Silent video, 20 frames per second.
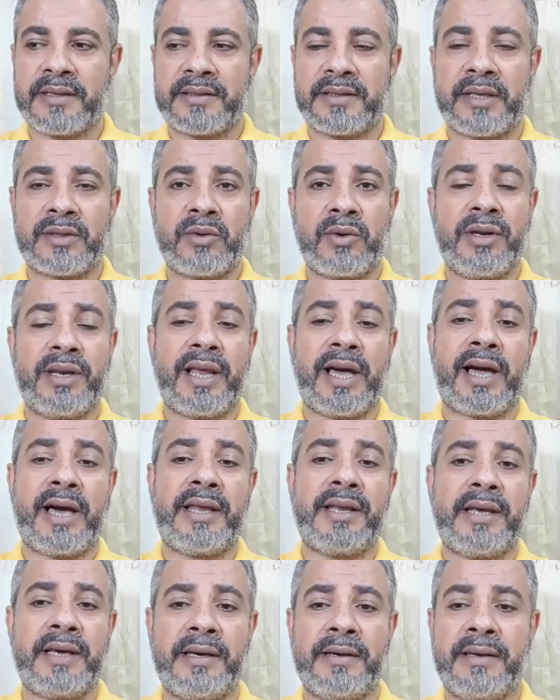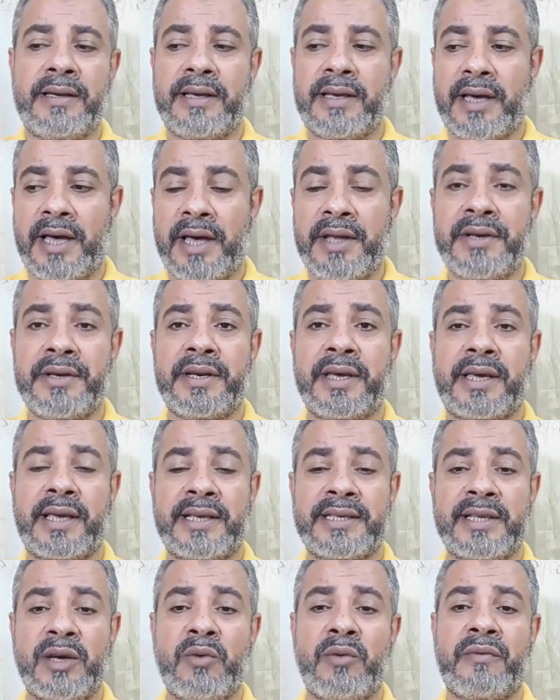تدل على أنك
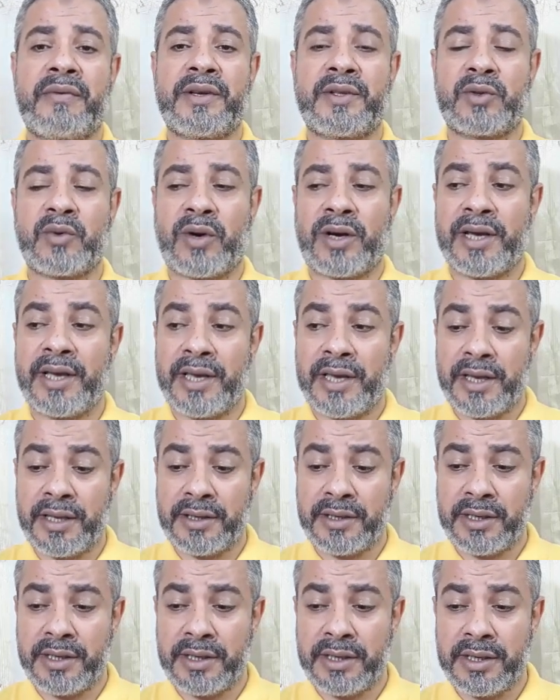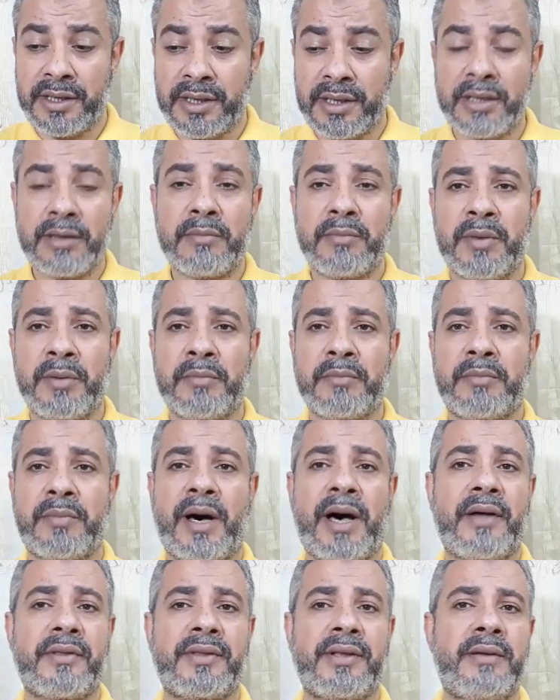سوف تعاني من
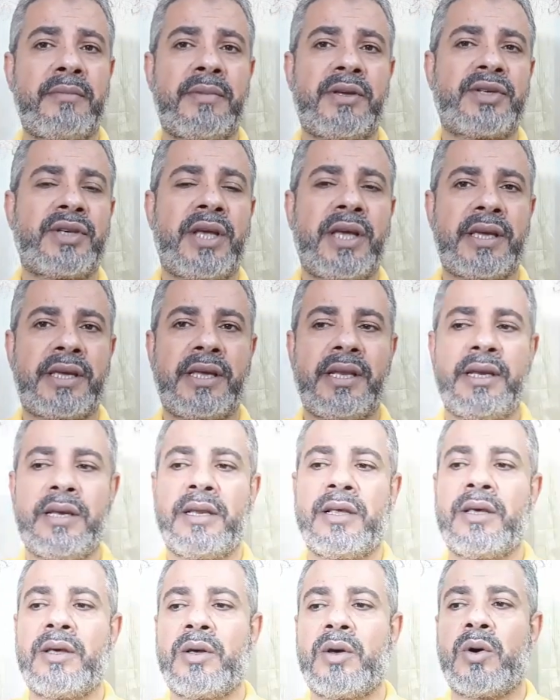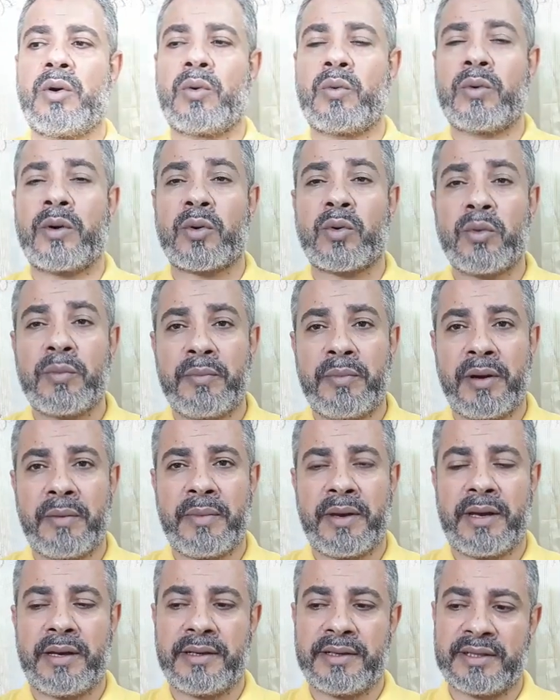بعض المشاكل
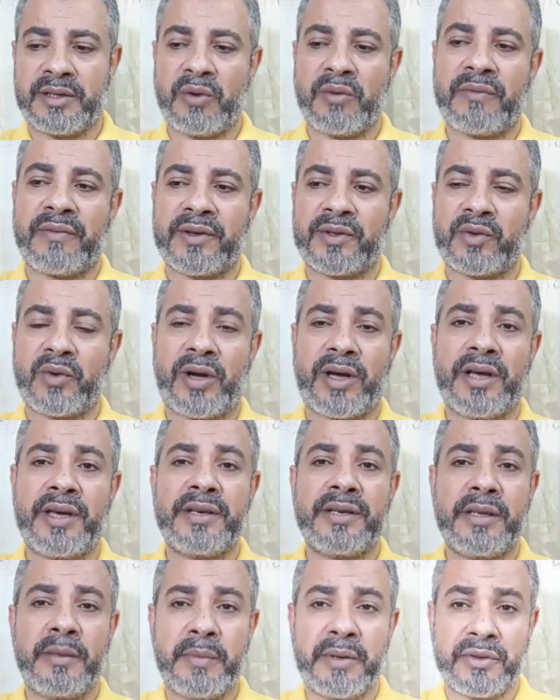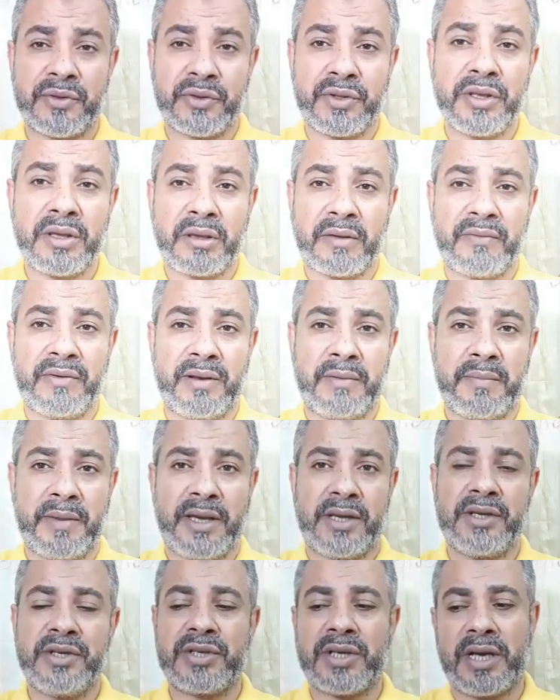وربما سوف تعاني من ضيق في
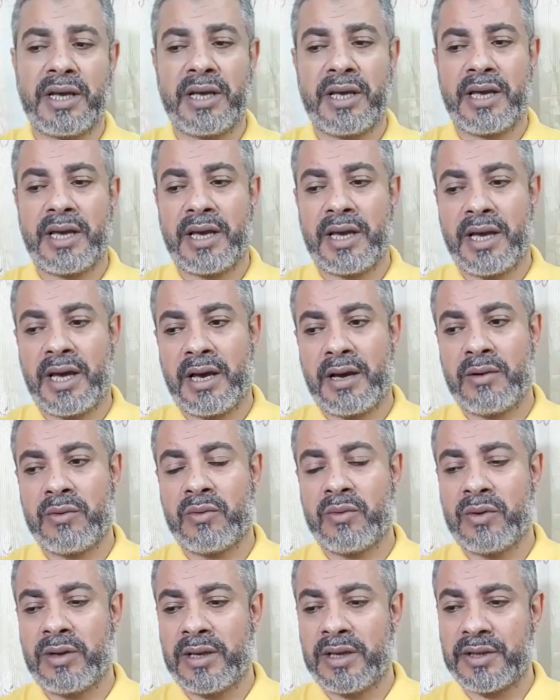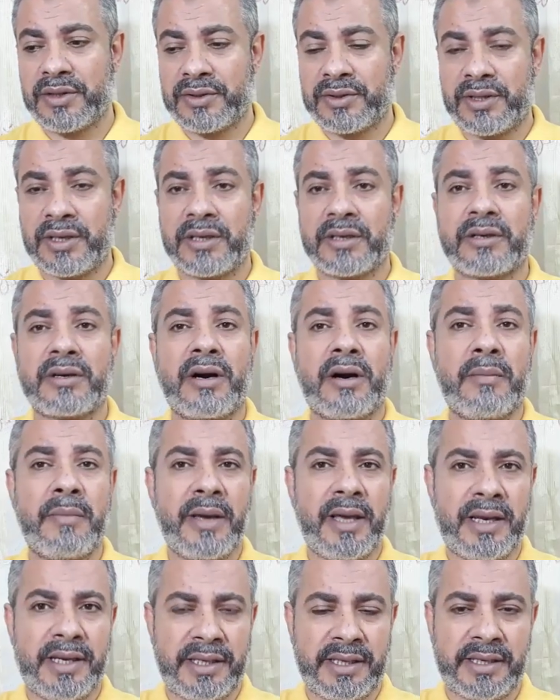المعيشة أو ضيقة
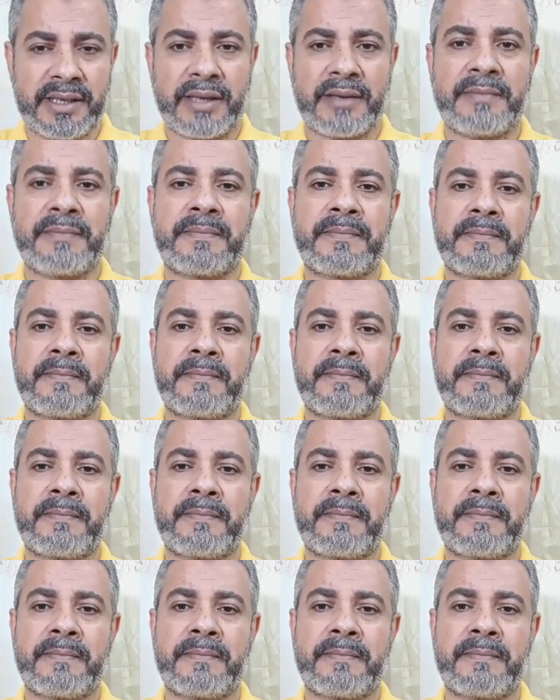مالية